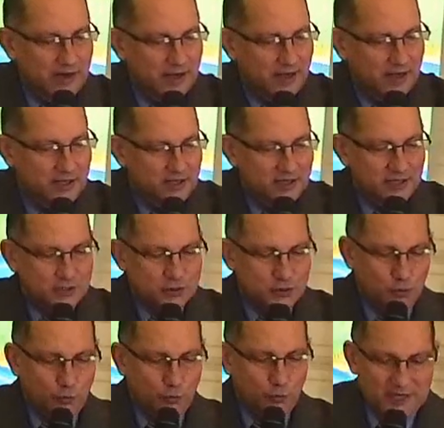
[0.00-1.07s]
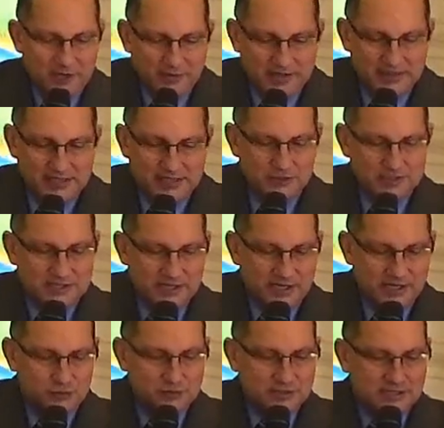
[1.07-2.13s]
do mar. Subiram até os
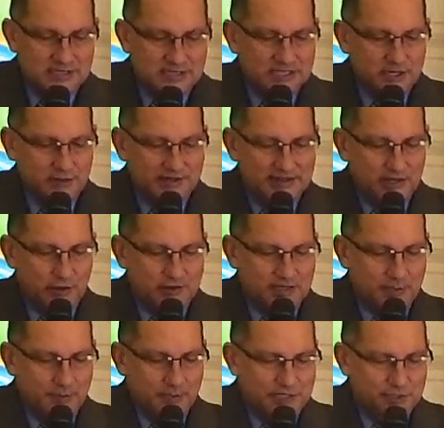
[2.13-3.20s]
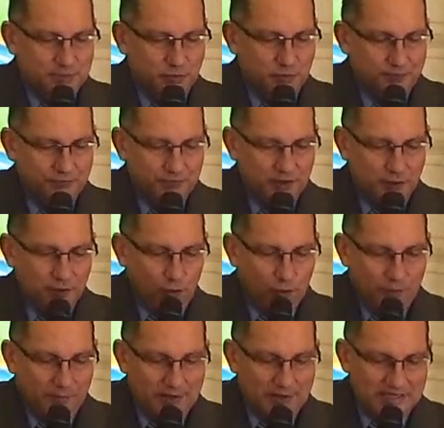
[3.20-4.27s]
céus, desceram até os abismos.
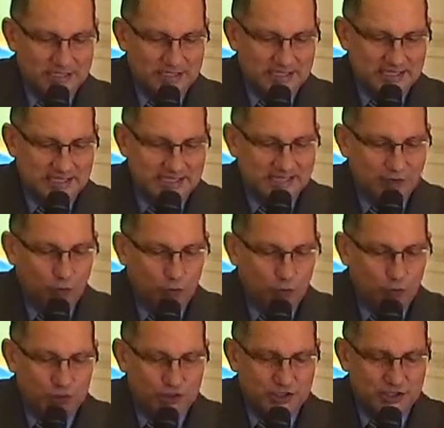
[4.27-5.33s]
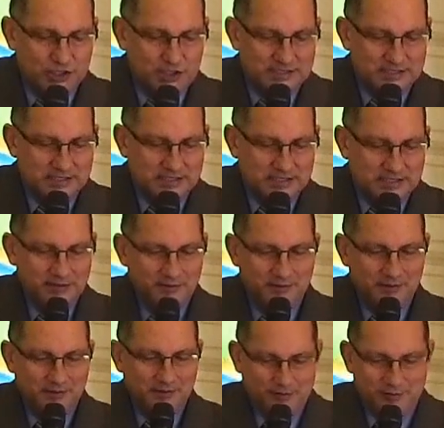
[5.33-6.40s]
No meio destas angústias,
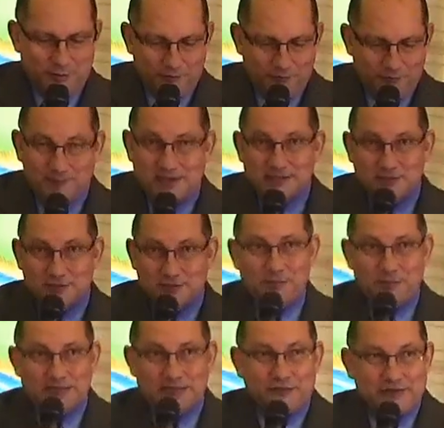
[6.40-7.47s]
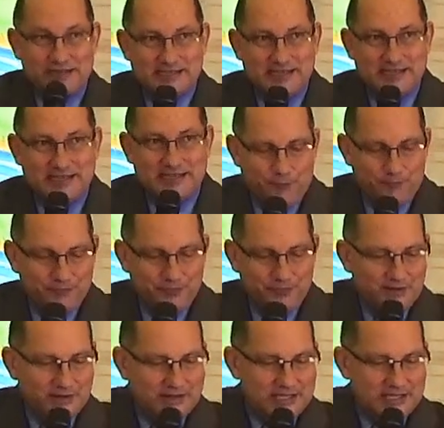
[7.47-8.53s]
olha, nova, novamente a frase aqui, ó.
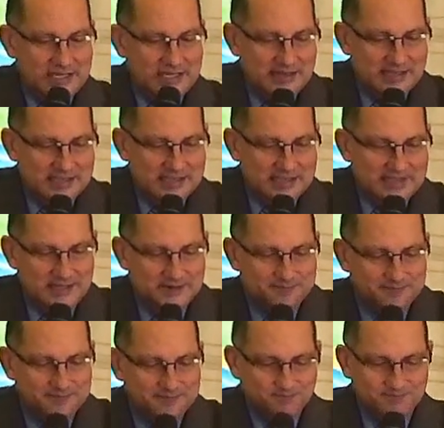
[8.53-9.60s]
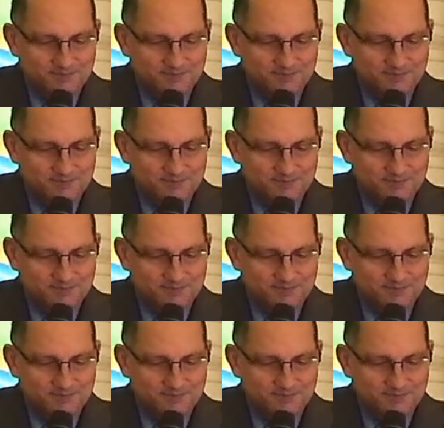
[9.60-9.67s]
Desfalecia